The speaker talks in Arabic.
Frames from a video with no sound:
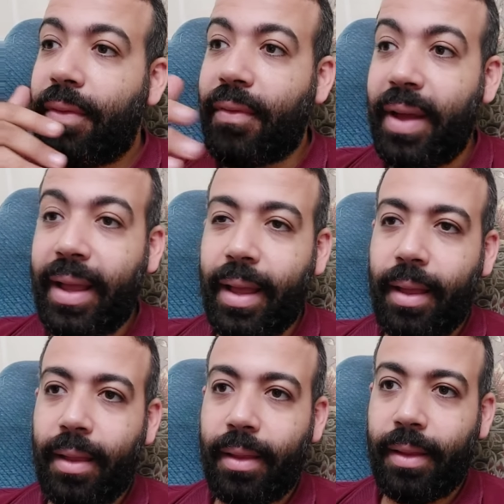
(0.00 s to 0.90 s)

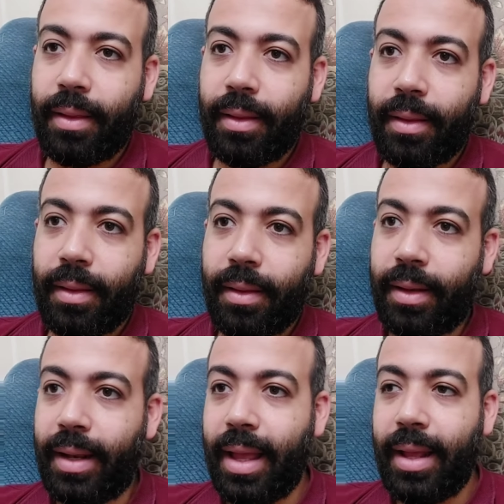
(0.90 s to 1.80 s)
ففجاه
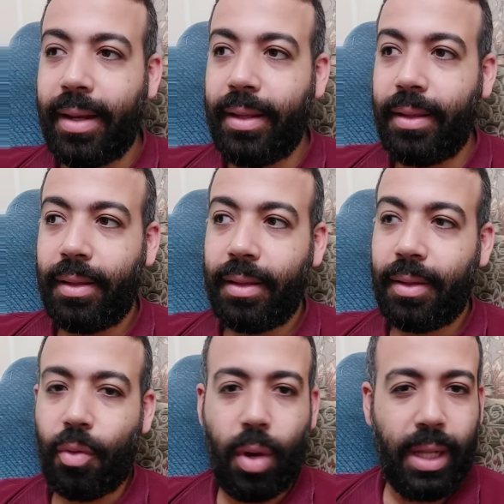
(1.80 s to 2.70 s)
الاهلي
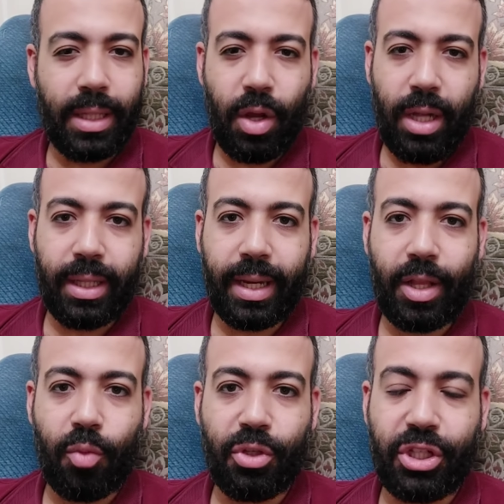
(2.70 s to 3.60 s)
واحده واحده
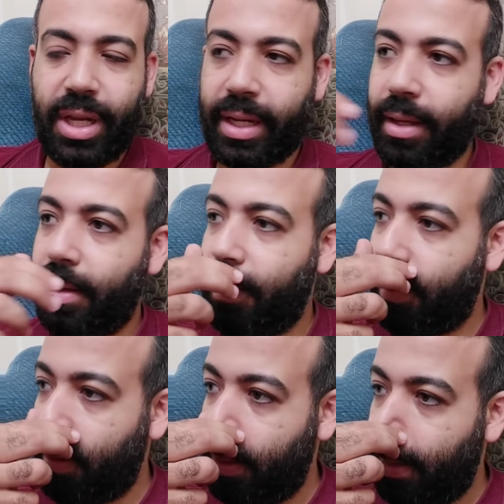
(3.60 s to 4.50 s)
كده وبشياكه
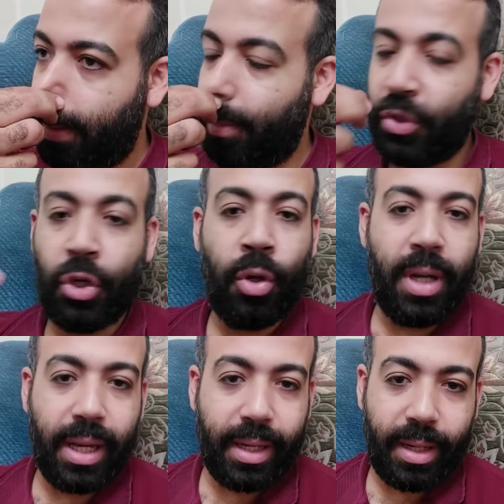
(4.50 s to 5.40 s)
مش
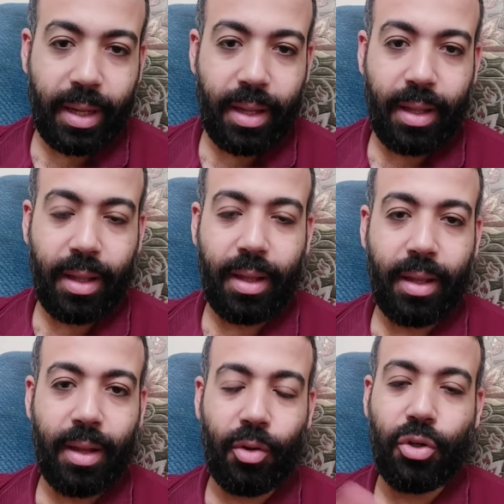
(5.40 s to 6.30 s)
هقول لك
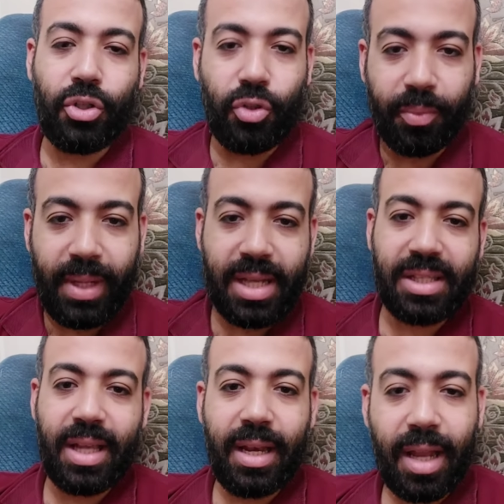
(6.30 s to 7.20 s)
اجوستو آه، بتاع
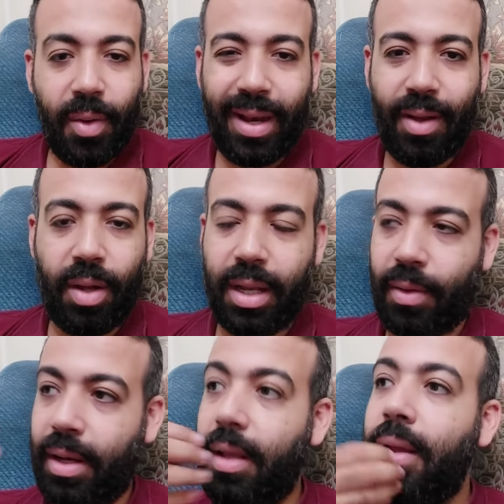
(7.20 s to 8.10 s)
السله ولا ولا
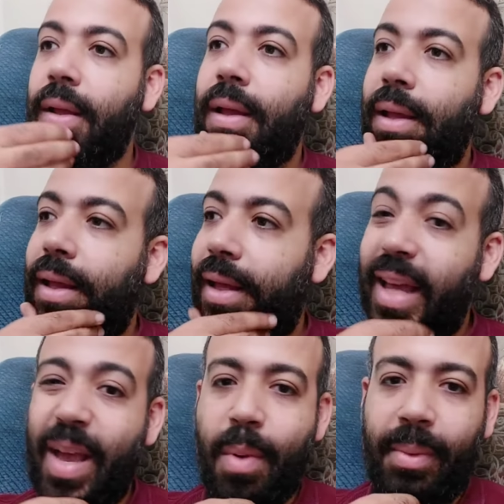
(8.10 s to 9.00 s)
ولا
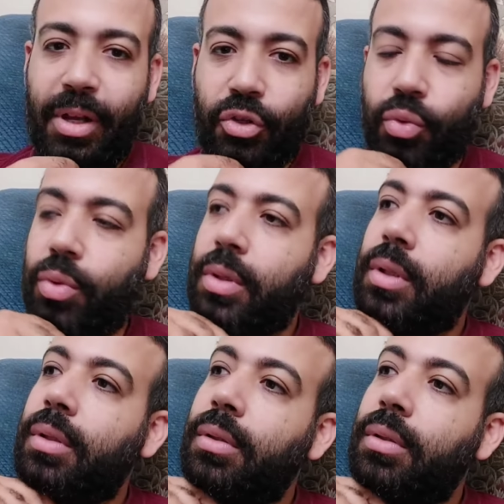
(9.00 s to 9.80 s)
امام عاشور